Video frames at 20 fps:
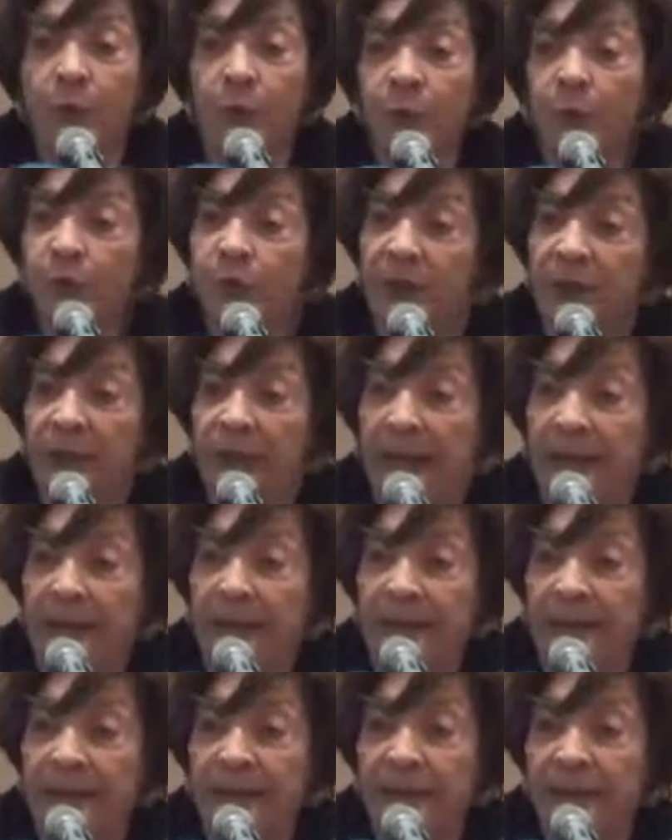والمجتمع
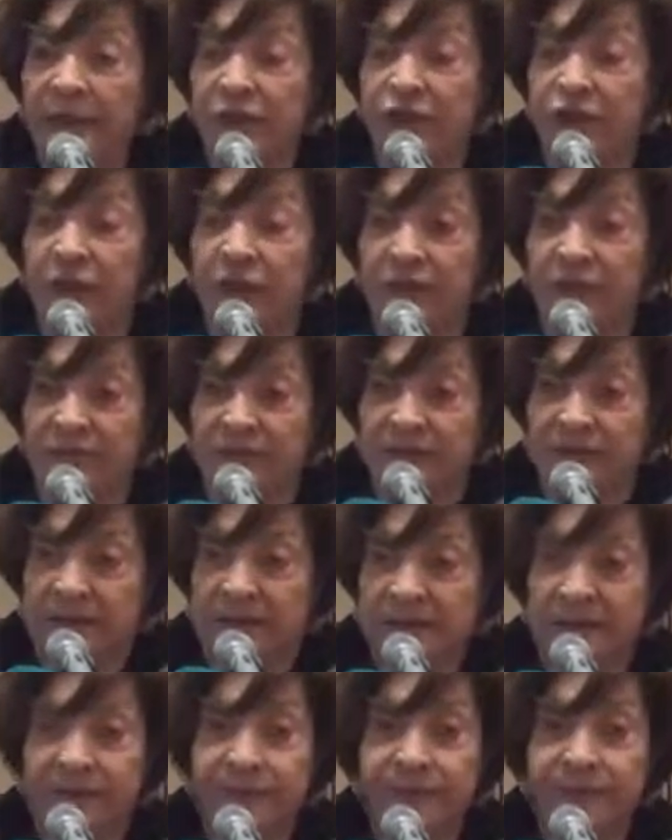اللي احنا بنشتغل
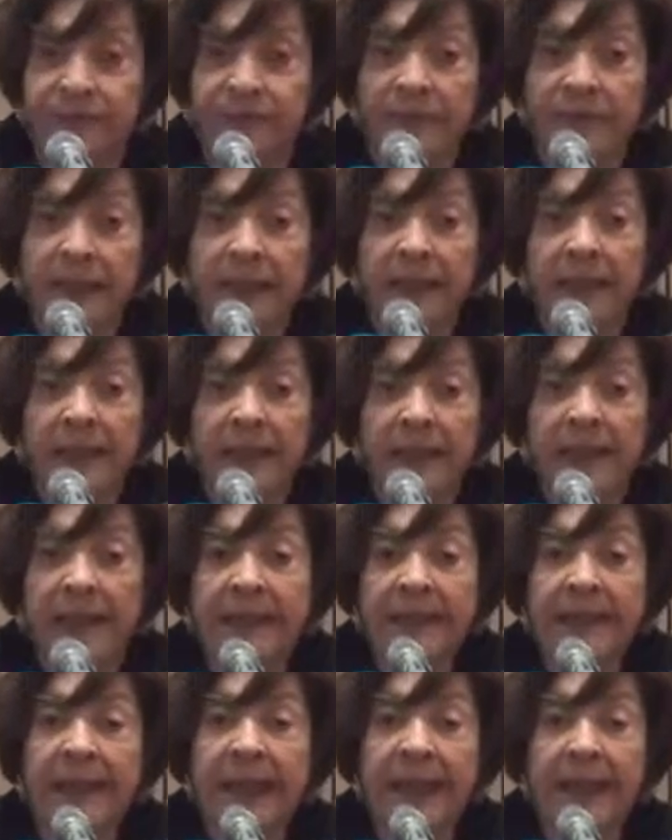فيه
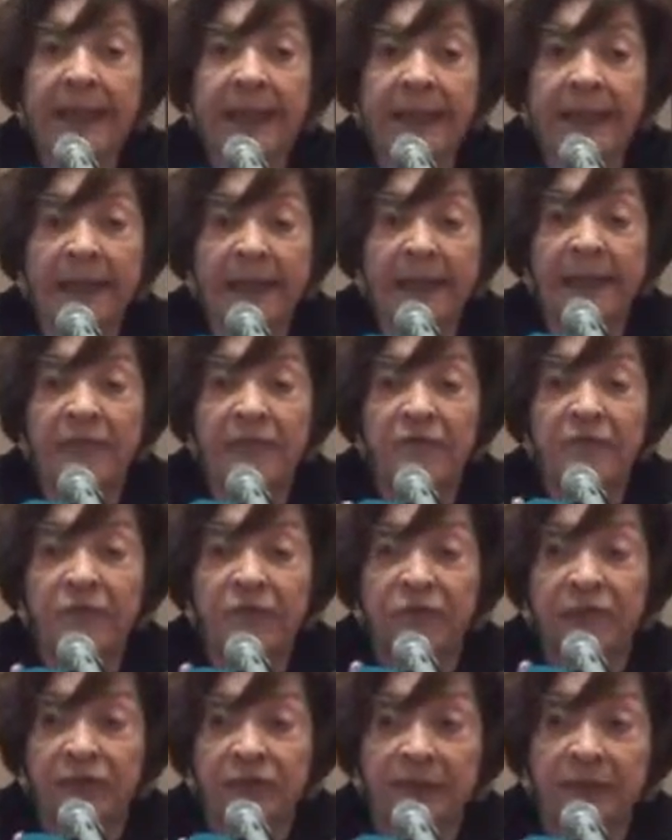لكن احنا
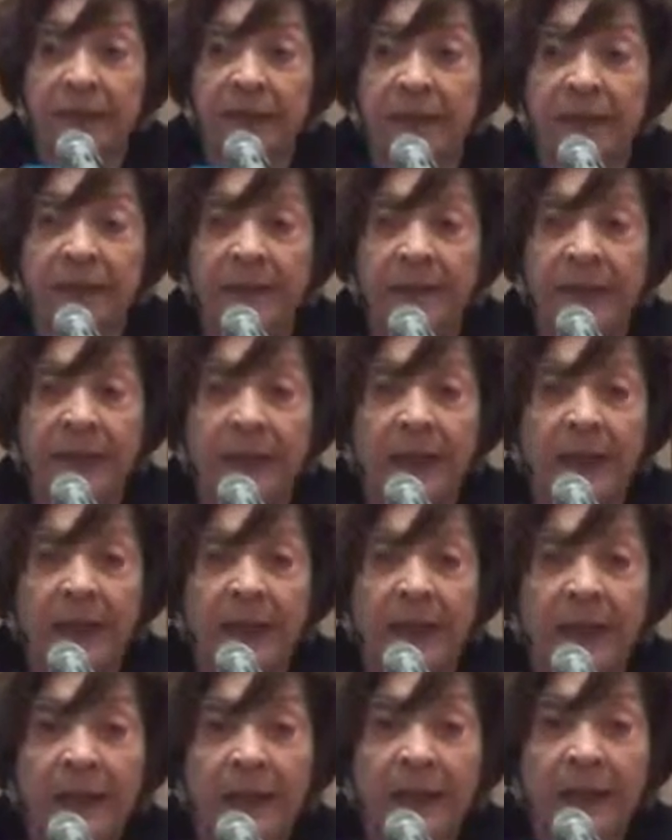في
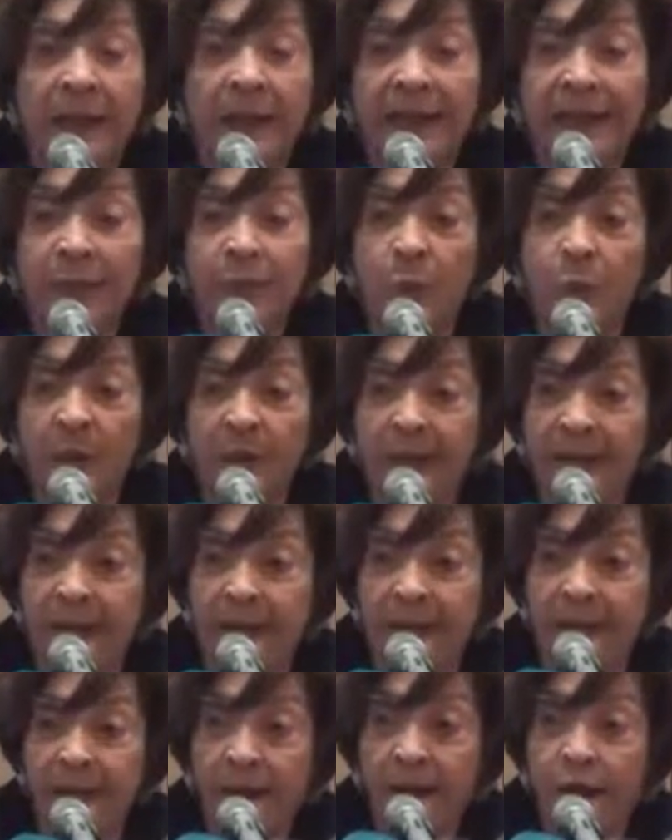حاجات
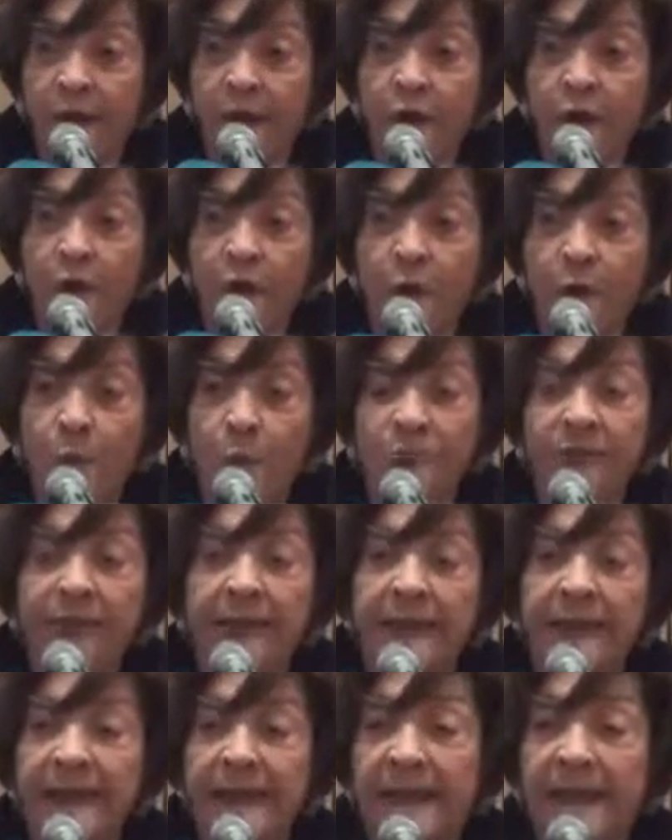معينة
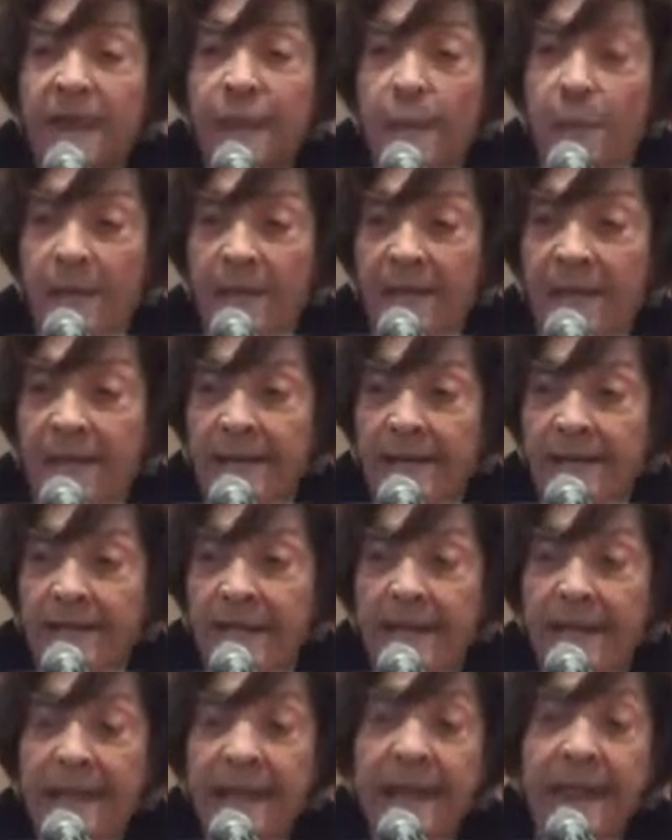وتغييرات
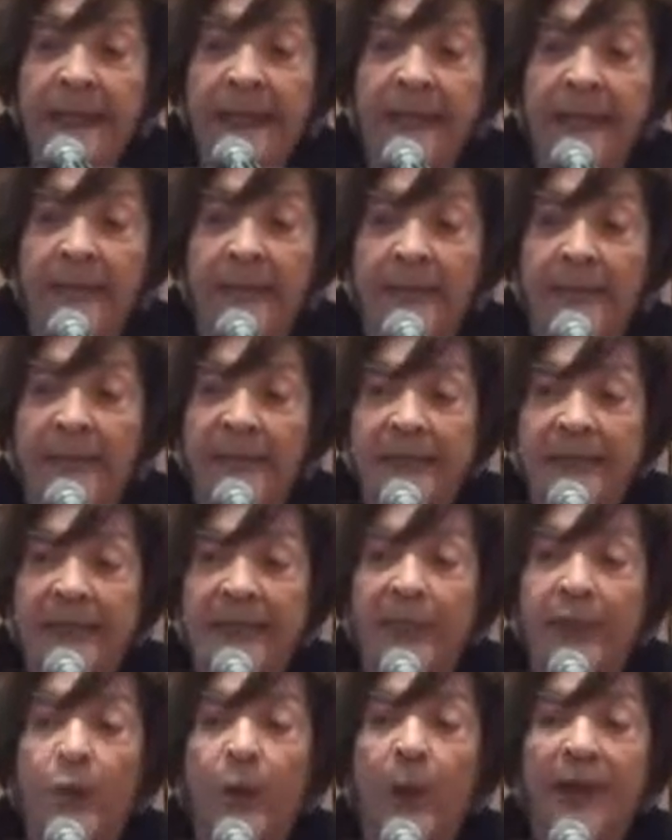معينة احنا
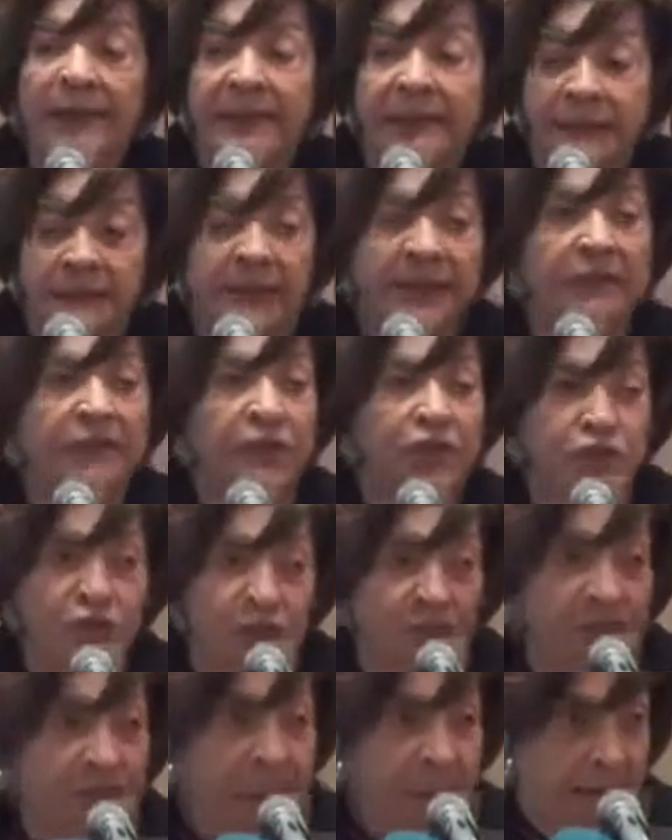كجمعيات لوحدنا ما نقدرش
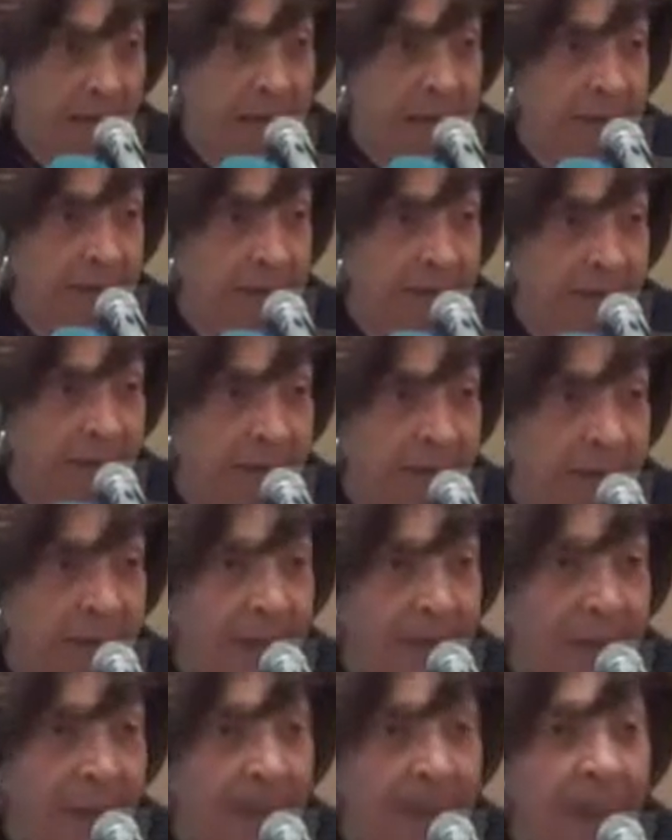نعملها
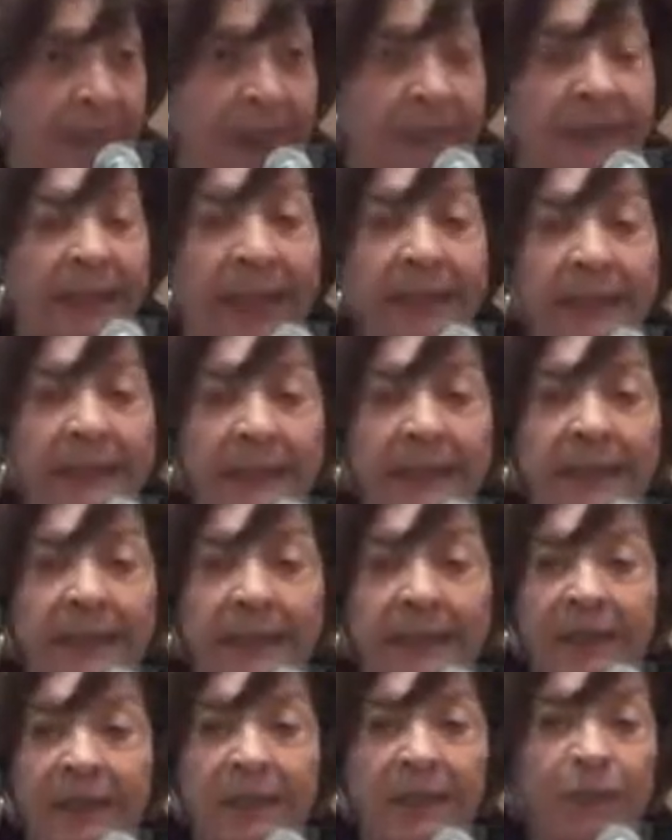يعني
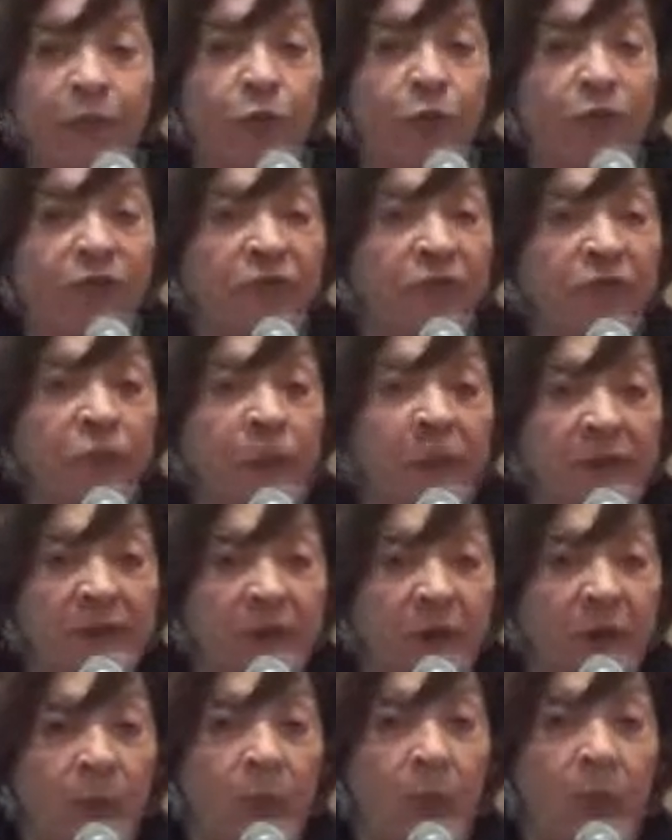لما يكون في
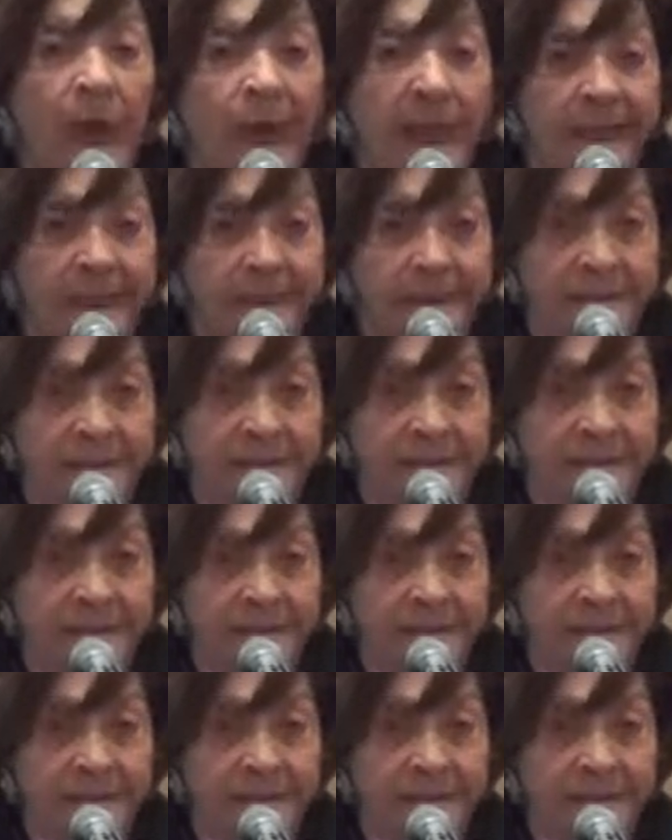وضع معين